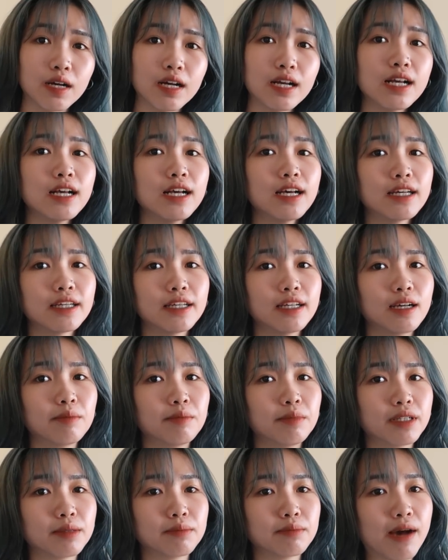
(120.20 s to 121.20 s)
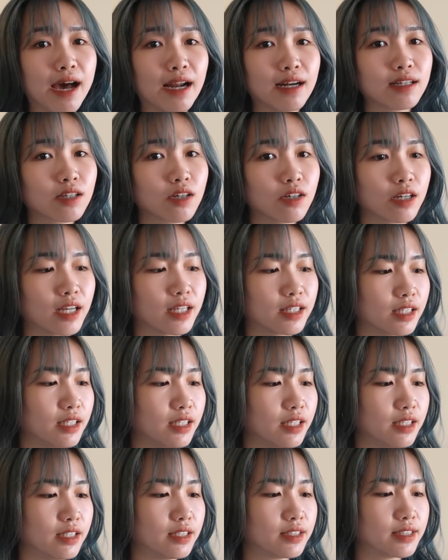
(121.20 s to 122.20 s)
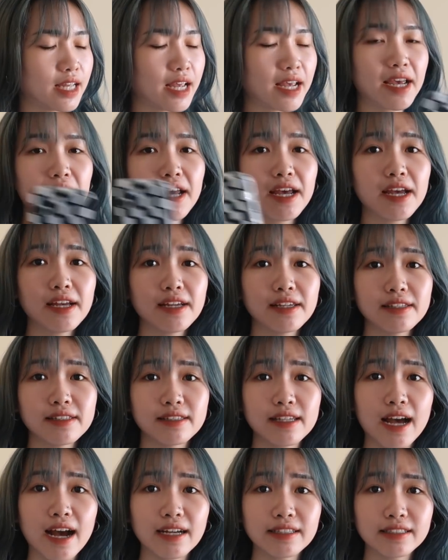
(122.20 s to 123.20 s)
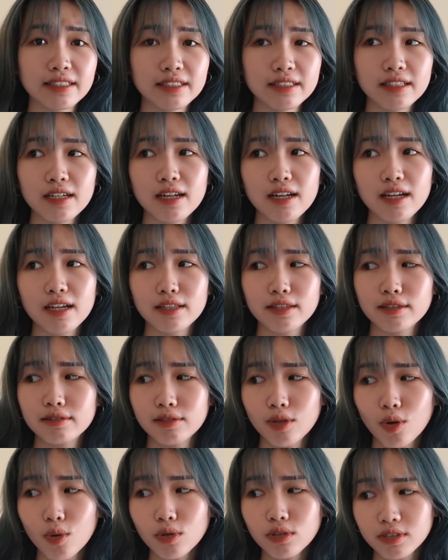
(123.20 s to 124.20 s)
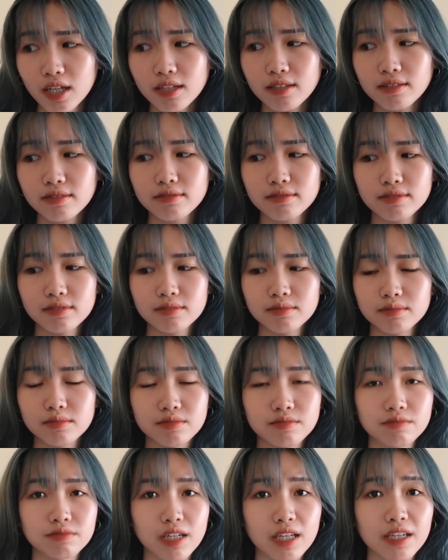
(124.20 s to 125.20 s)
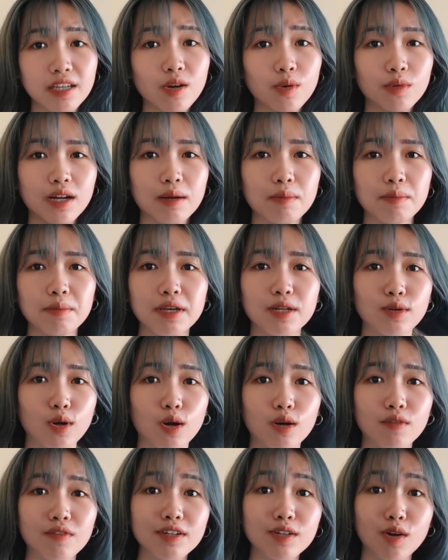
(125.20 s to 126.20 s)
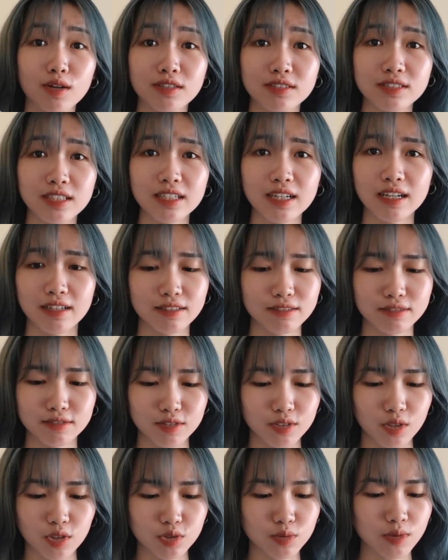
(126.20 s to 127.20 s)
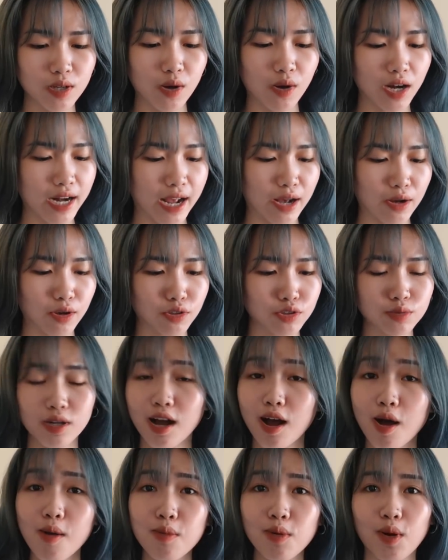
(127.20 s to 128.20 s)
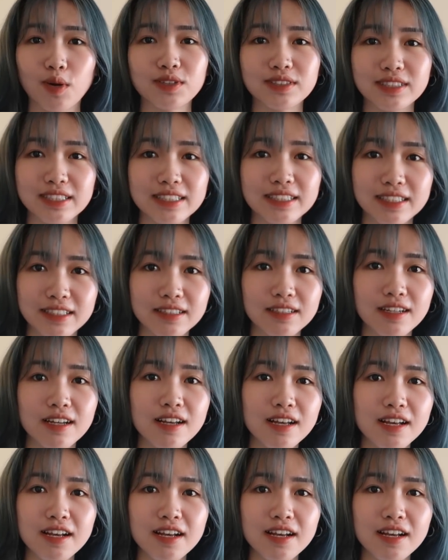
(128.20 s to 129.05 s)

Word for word: mà nên là mình bán con này thì sẽ giá sẽ rất là tốt nhất cái hiệu năng pin của nó vẫn còn rất là nói chung là hoàn hảo nói chung là không có gì